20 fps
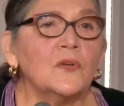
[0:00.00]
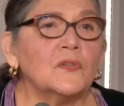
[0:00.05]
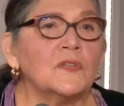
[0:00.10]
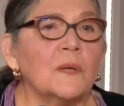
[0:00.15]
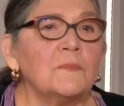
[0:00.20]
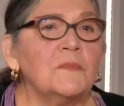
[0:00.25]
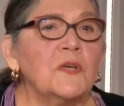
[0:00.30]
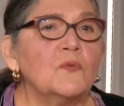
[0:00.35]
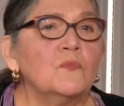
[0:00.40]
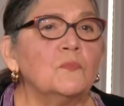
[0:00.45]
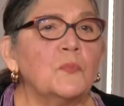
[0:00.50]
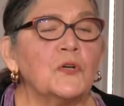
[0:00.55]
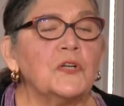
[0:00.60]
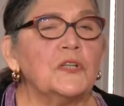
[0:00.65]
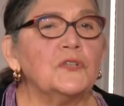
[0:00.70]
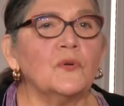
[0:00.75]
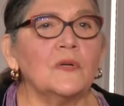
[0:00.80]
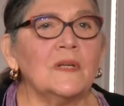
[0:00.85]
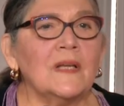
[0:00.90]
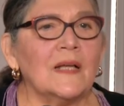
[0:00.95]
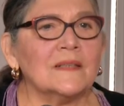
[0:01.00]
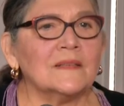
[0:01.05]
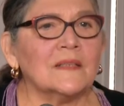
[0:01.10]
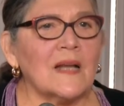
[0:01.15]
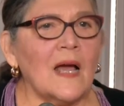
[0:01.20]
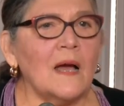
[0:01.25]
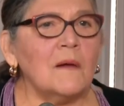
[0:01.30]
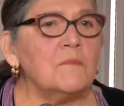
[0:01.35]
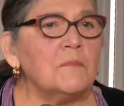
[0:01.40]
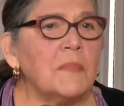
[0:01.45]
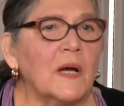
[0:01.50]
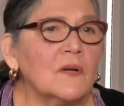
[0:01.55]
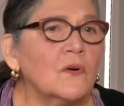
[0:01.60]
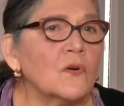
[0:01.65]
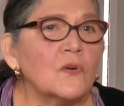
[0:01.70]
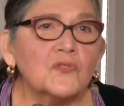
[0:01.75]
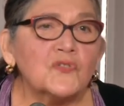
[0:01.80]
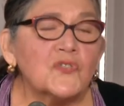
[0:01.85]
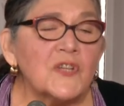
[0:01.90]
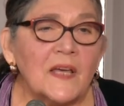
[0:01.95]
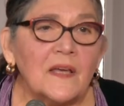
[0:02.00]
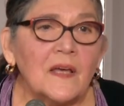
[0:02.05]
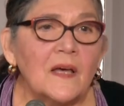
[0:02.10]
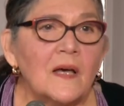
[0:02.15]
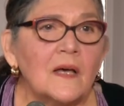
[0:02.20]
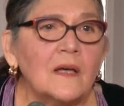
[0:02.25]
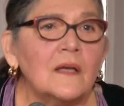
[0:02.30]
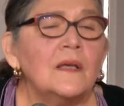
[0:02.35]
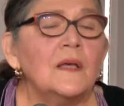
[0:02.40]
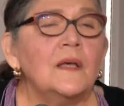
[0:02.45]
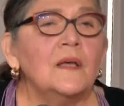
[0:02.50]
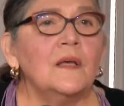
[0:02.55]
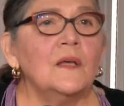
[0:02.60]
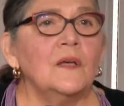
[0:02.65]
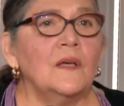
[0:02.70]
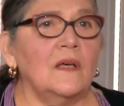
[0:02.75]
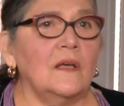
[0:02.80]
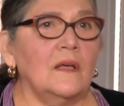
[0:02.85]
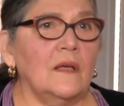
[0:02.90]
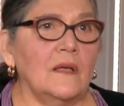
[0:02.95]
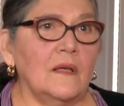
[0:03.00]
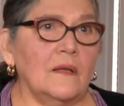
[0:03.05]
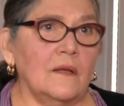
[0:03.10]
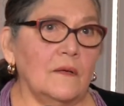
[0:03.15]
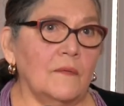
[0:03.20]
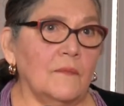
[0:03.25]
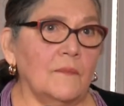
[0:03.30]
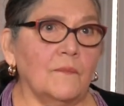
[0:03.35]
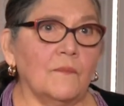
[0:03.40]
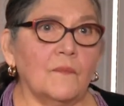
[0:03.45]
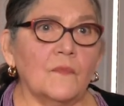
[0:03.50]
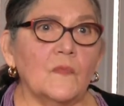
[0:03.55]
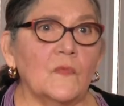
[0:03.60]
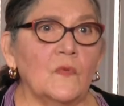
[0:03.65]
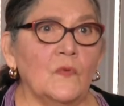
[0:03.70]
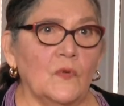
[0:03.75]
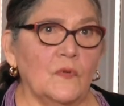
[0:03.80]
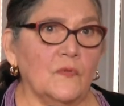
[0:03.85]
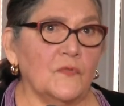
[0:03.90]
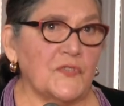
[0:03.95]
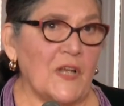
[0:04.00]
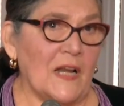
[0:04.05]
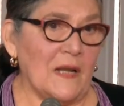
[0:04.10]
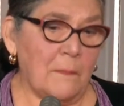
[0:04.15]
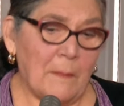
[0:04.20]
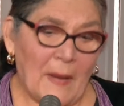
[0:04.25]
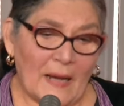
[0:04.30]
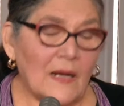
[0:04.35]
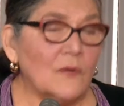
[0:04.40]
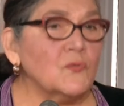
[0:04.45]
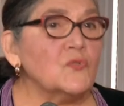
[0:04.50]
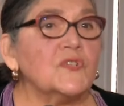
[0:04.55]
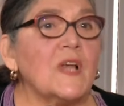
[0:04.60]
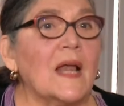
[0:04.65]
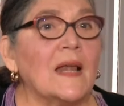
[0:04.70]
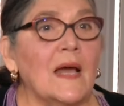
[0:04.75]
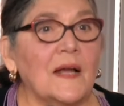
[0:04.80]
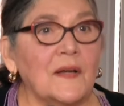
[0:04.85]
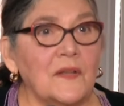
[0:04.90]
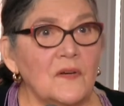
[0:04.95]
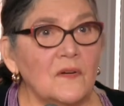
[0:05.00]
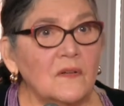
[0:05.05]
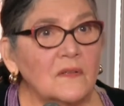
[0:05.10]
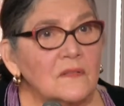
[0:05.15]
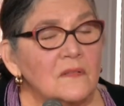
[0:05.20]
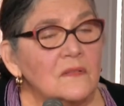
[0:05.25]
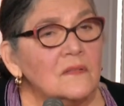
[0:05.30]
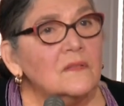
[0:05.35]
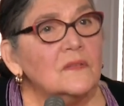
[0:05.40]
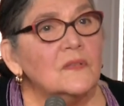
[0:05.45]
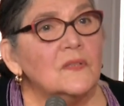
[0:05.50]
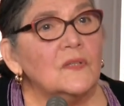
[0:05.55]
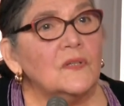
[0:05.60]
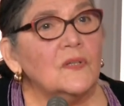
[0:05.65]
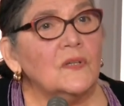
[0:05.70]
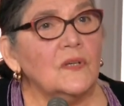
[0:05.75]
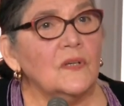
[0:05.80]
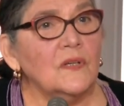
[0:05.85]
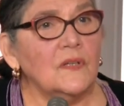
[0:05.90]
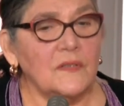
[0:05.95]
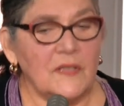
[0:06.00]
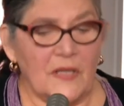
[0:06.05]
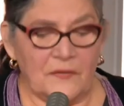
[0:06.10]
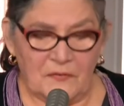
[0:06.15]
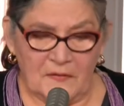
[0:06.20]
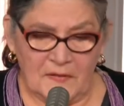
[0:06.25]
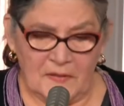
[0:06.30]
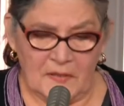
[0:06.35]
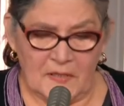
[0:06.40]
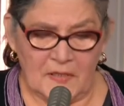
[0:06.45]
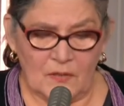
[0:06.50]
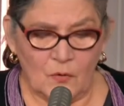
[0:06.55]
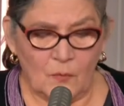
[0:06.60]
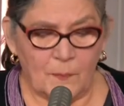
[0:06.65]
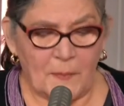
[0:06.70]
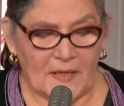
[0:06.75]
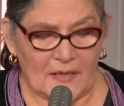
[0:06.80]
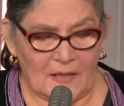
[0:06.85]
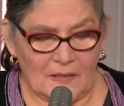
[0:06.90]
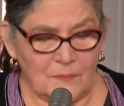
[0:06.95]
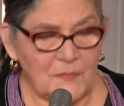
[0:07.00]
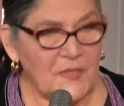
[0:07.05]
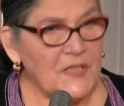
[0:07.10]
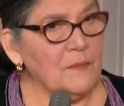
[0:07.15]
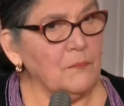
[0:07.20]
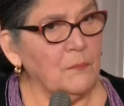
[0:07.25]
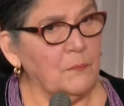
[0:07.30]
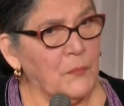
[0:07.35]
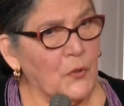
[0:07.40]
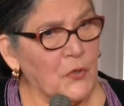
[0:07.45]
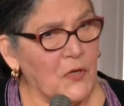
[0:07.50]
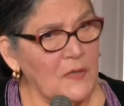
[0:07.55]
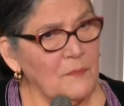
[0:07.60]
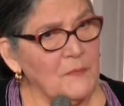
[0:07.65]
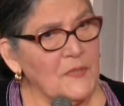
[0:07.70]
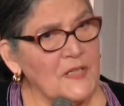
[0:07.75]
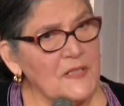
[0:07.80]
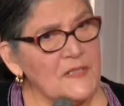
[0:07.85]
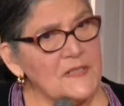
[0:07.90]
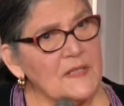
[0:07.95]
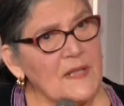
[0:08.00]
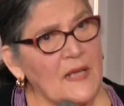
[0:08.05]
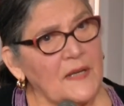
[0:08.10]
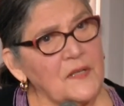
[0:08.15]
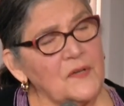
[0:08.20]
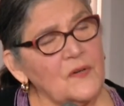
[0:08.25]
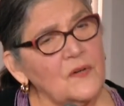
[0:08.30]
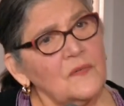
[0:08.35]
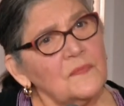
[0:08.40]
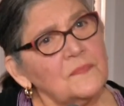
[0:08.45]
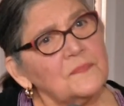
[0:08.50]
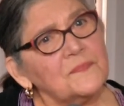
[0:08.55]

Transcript: también un poquito en la trampa, no lo sea, ¿ah? mm, se les paga un salario, definido para el, por el ministerio.